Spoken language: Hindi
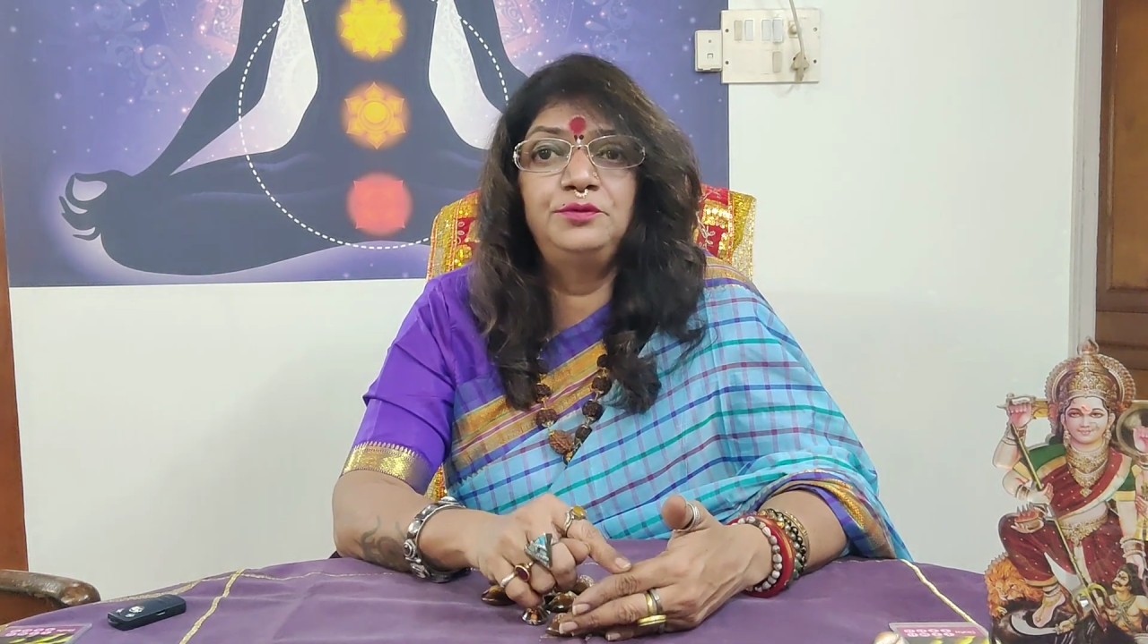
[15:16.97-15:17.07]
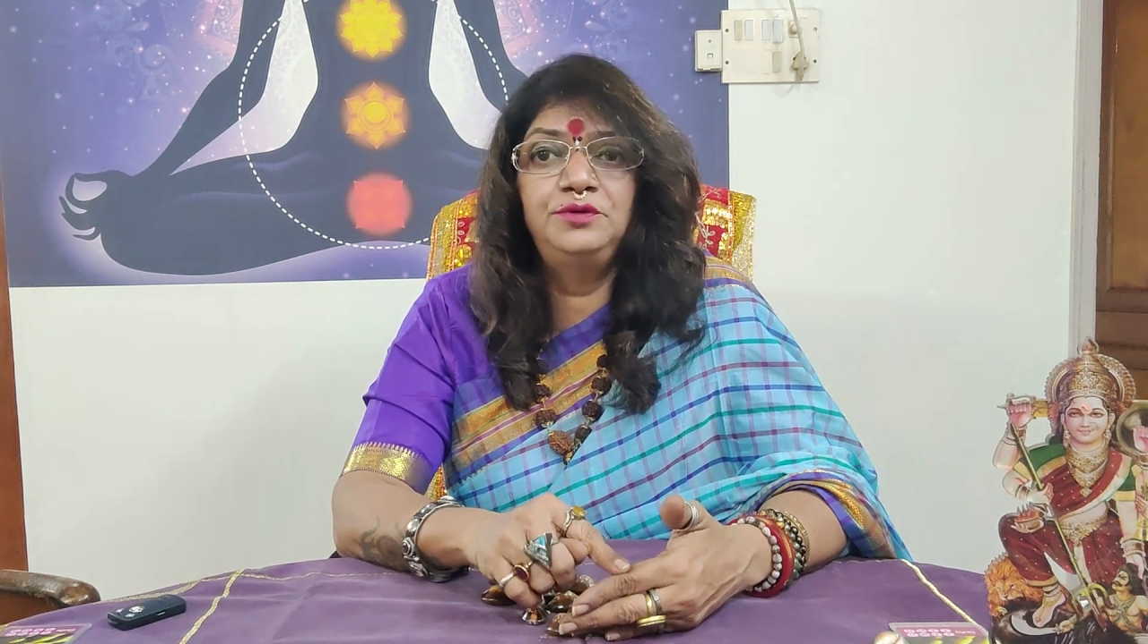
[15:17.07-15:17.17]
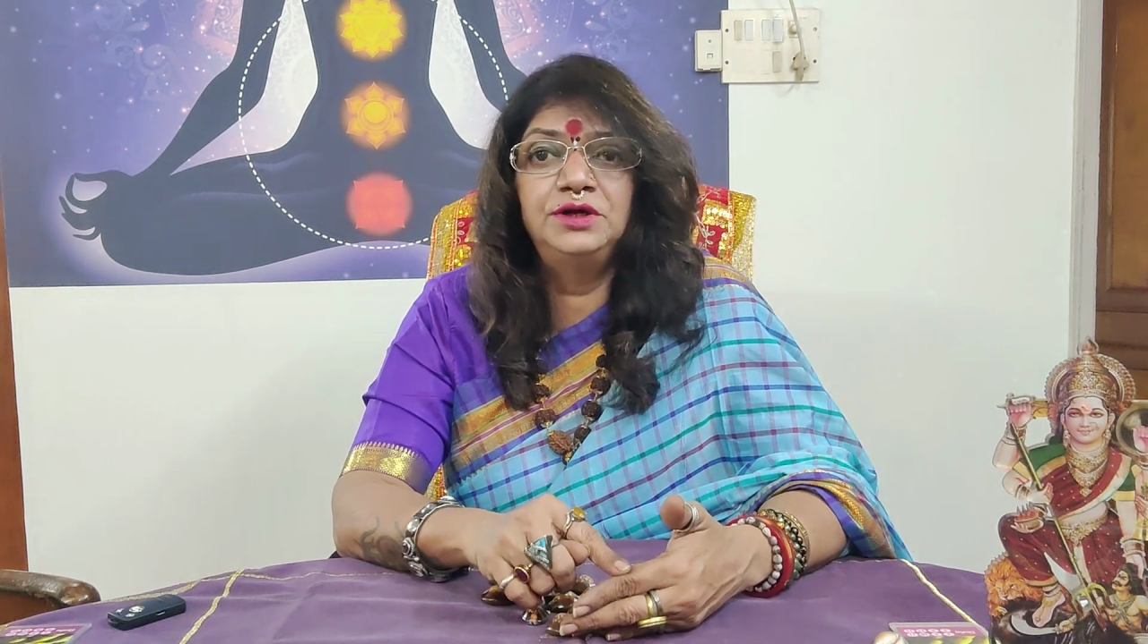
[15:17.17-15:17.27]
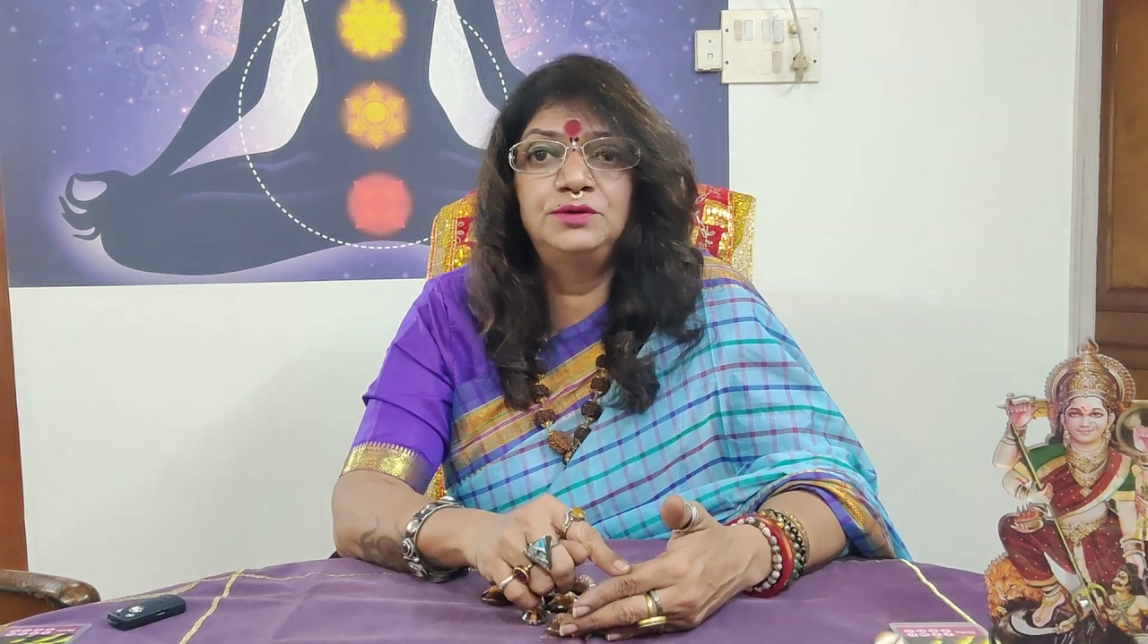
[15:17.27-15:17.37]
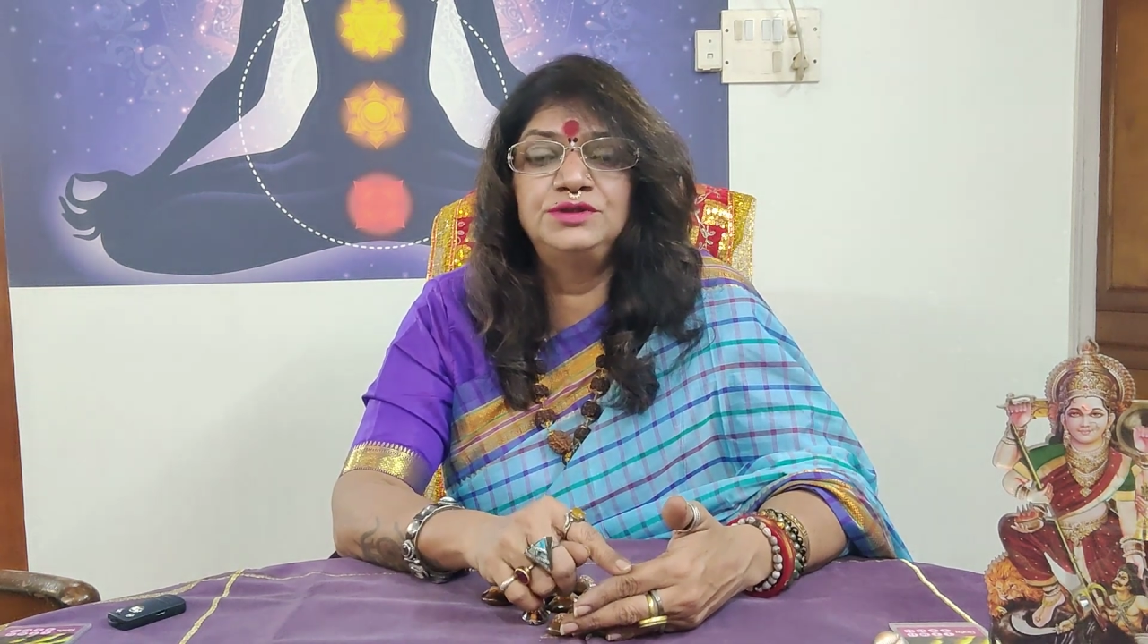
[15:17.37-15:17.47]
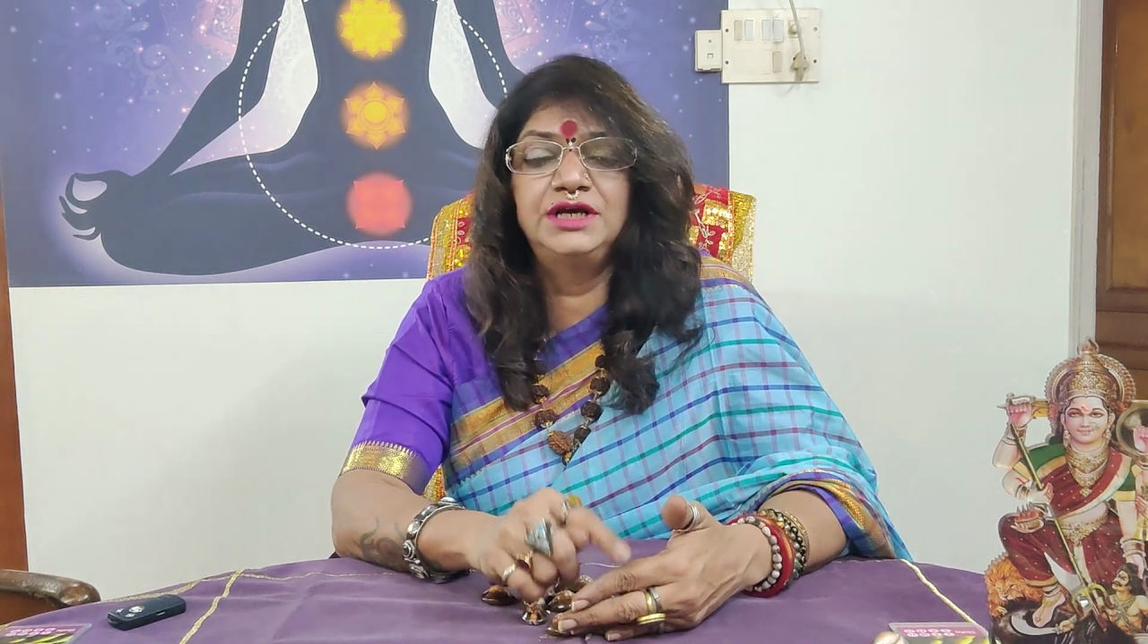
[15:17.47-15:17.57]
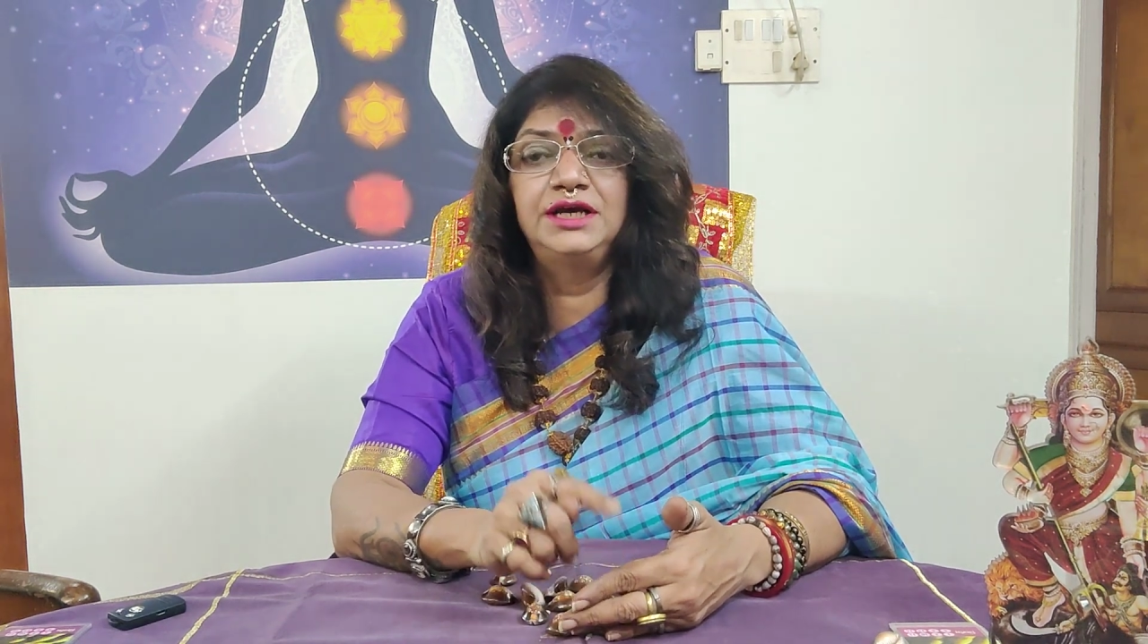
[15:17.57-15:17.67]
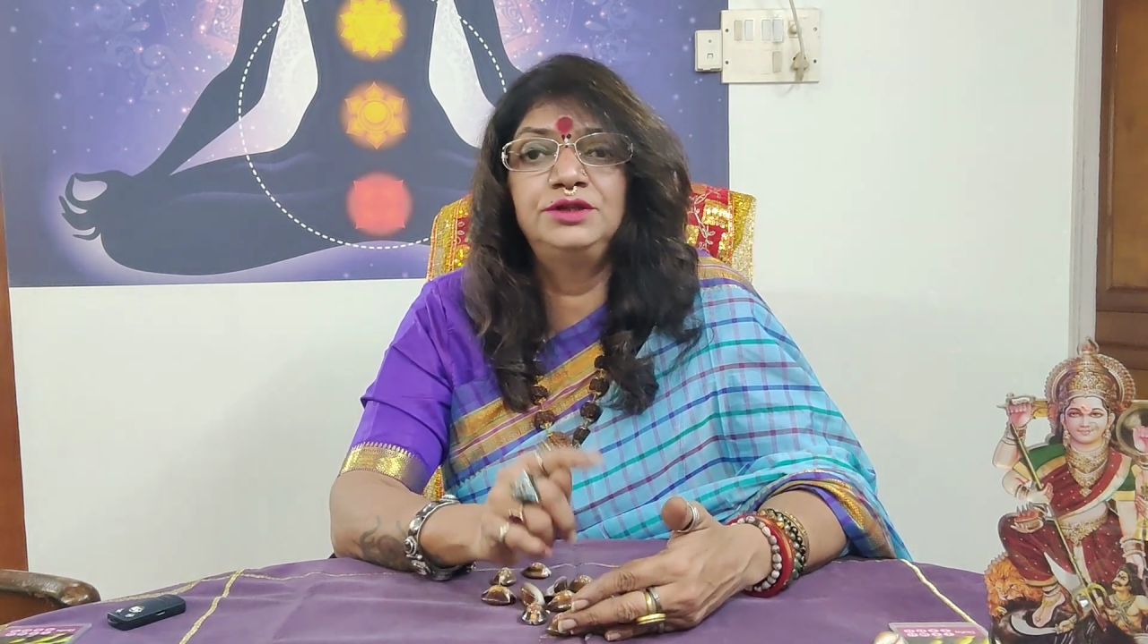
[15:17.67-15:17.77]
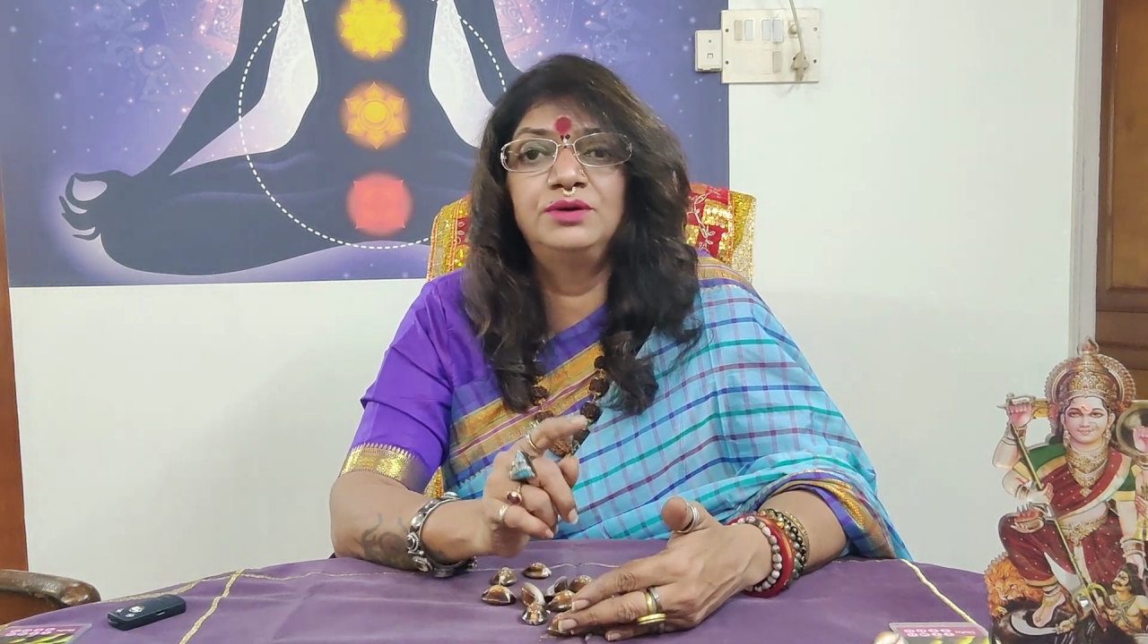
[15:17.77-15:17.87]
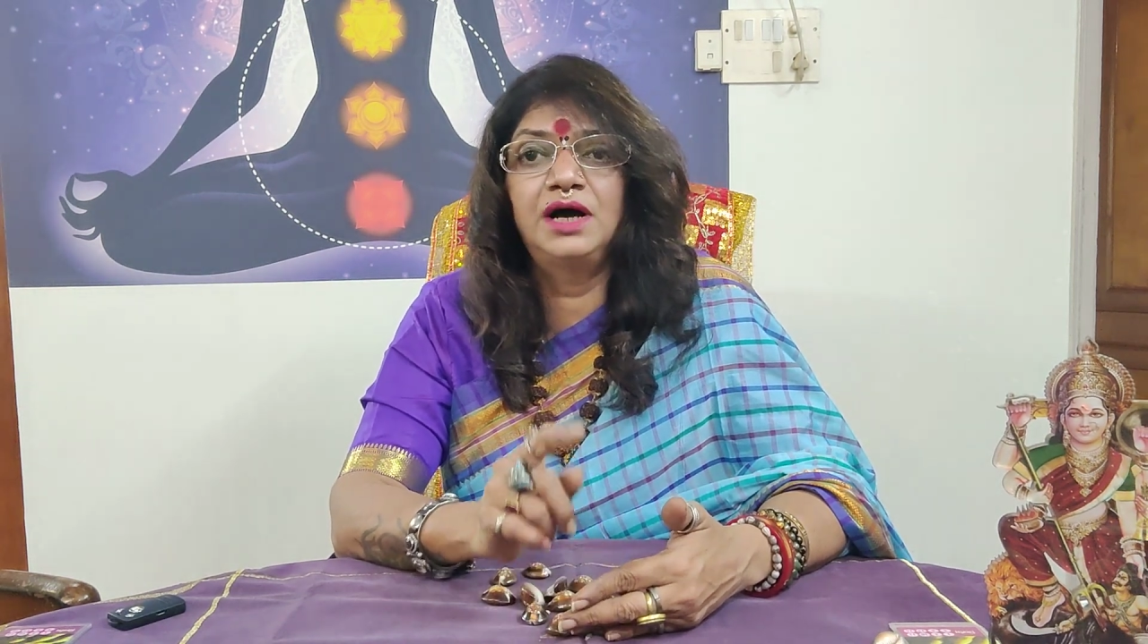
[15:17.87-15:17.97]
पूर्ण हो
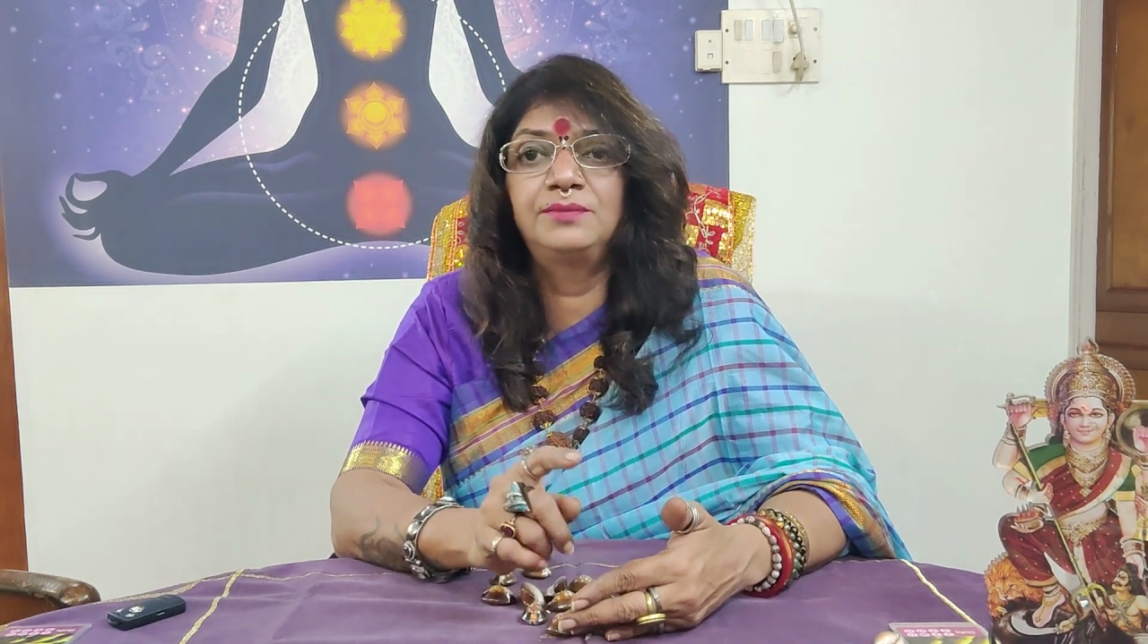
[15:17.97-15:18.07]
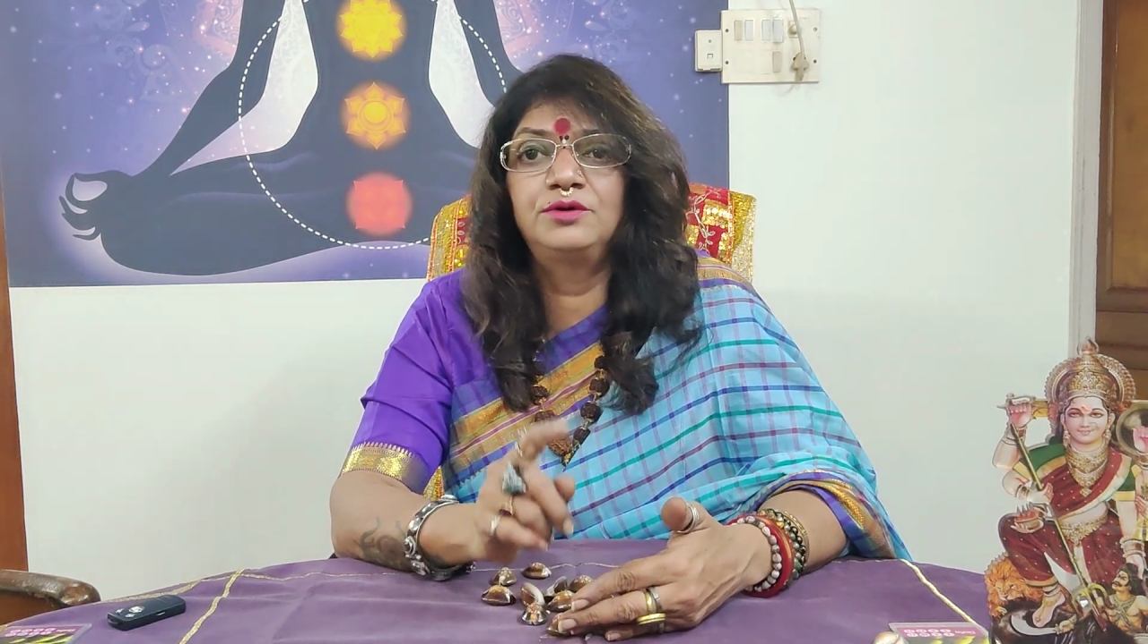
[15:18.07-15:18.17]
जाए तो